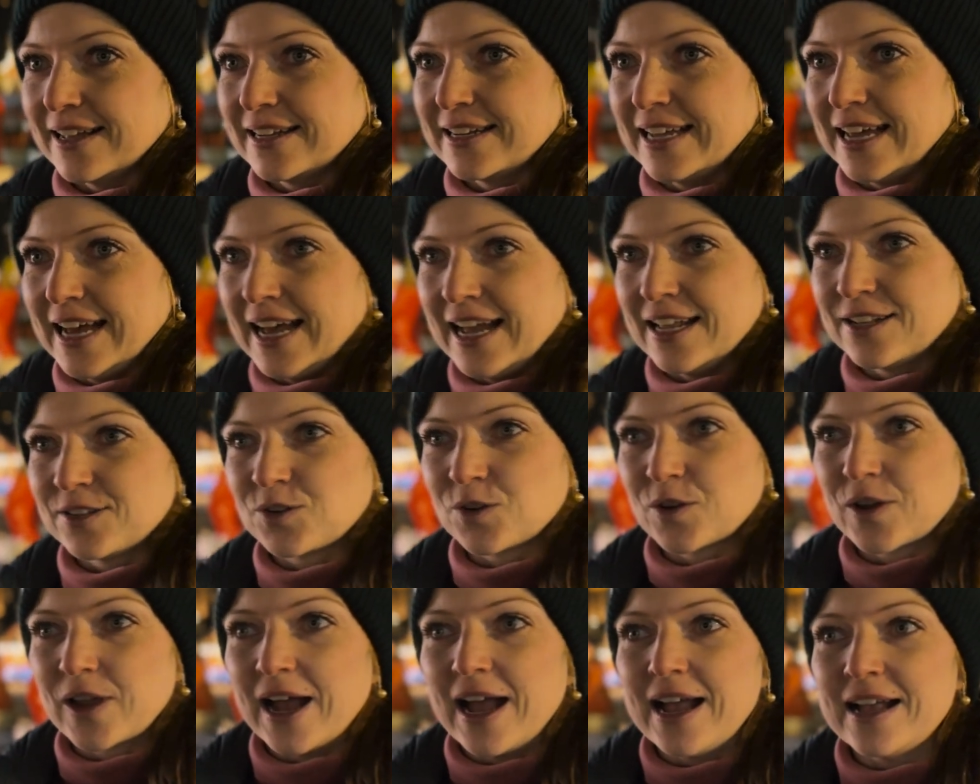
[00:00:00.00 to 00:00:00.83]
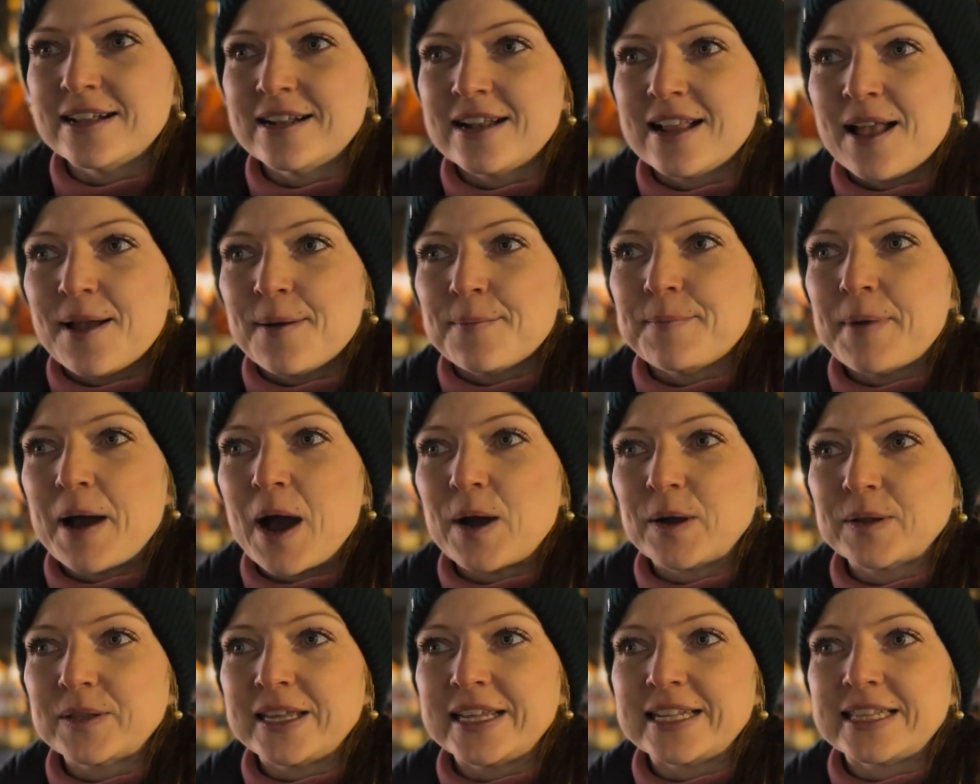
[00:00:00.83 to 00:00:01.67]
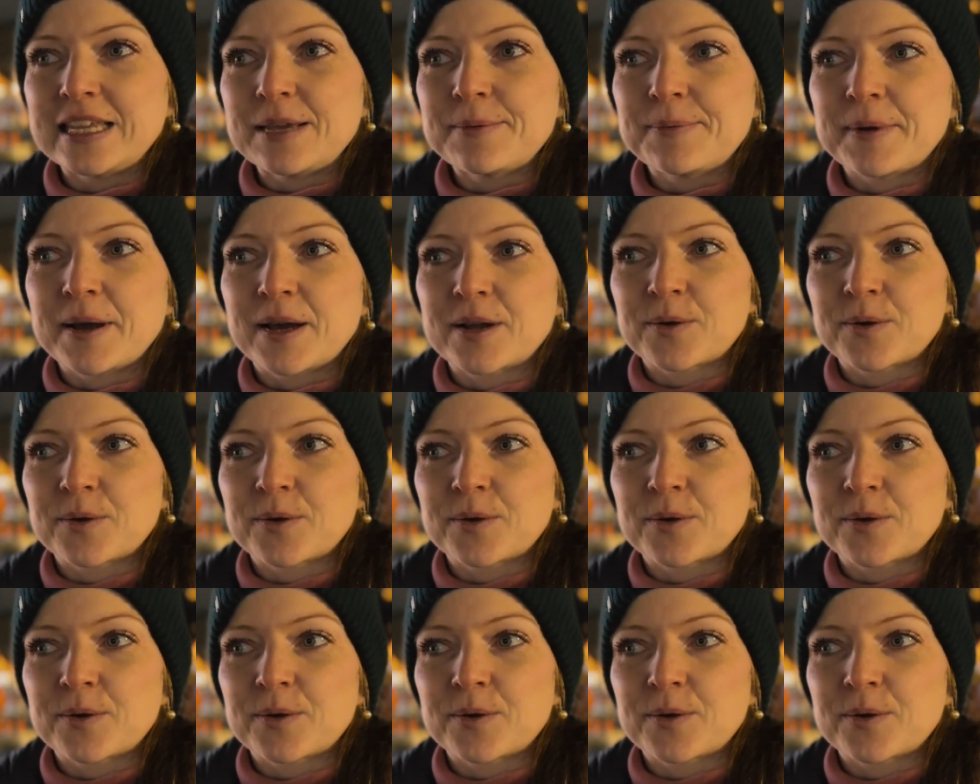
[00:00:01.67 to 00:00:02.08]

dan juga mau nitip ke